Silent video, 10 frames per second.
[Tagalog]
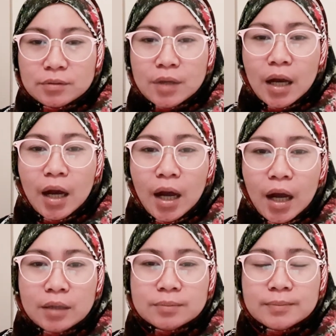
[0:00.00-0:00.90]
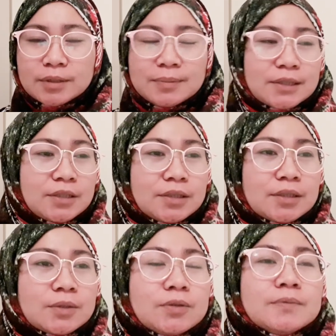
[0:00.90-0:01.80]
Naka! Mga basher
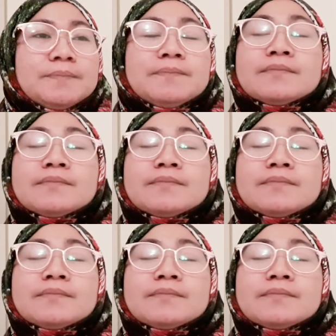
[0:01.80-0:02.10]
na to.